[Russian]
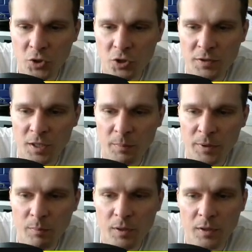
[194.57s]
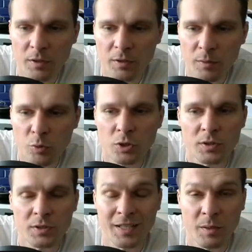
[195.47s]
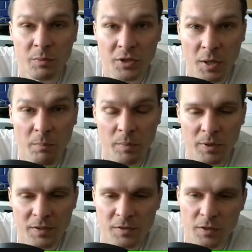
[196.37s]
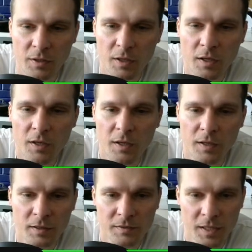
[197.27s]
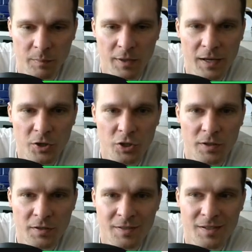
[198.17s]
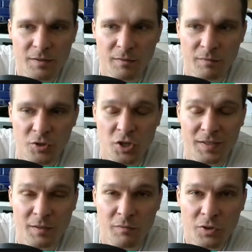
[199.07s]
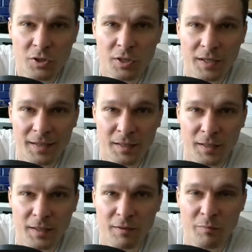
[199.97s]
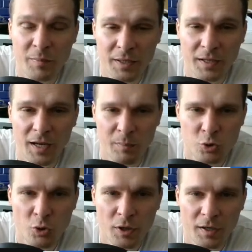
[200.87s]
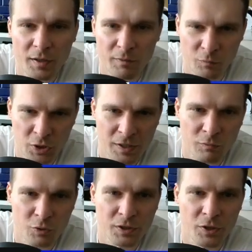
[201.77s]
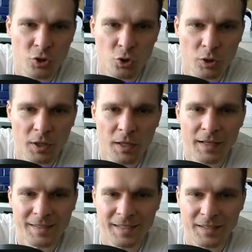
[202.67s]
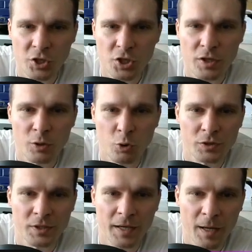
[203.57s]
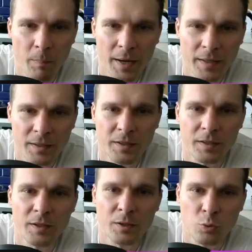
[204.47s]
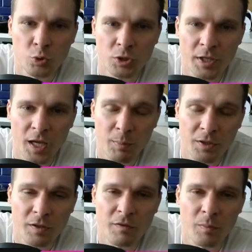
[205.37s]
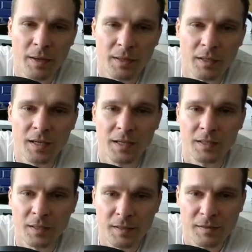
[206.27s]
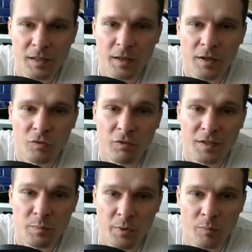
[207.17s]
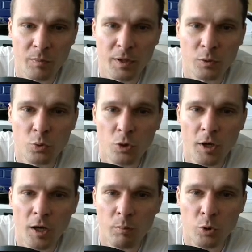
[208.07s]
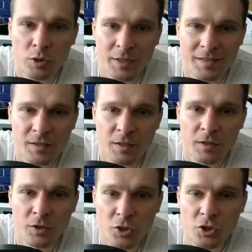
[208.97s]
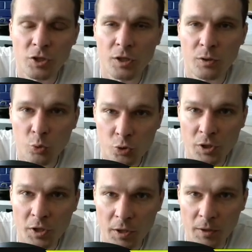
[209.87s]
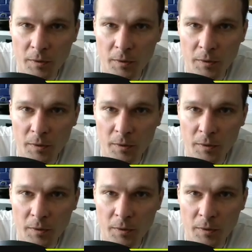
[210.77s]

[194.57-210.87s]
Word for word: чистая прибыль не будет такими темпами расти. Листаем дальше, и здесь вы часто видите это в моих обзорах, вот этот вот скриншот, соотношение роста компании и индустрии. Обратите внимание, Tesla в 2021 году будет расти ниже индустрии.